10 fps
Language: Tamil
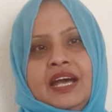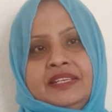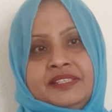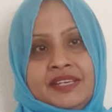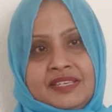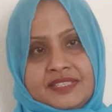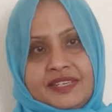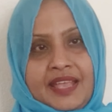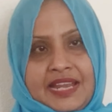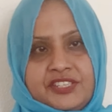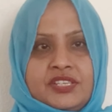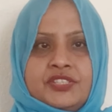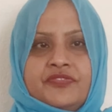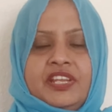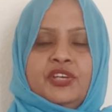அன்ரியலிஸ்டிக்
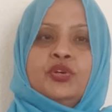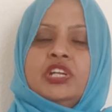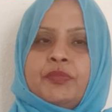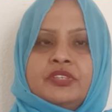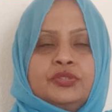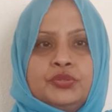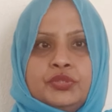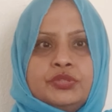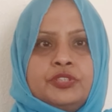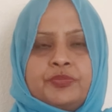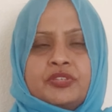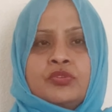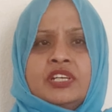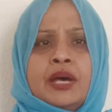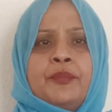ஆன்ஷியஸ் ஃபீலிங்கும் நம்ம வந்து கோத்ரூ
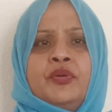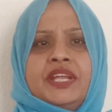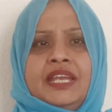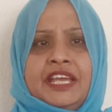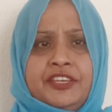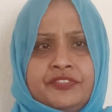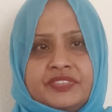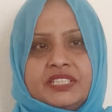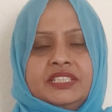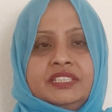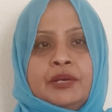பண்ணுவோம் நம்மளுடைய லைஃப்க்கு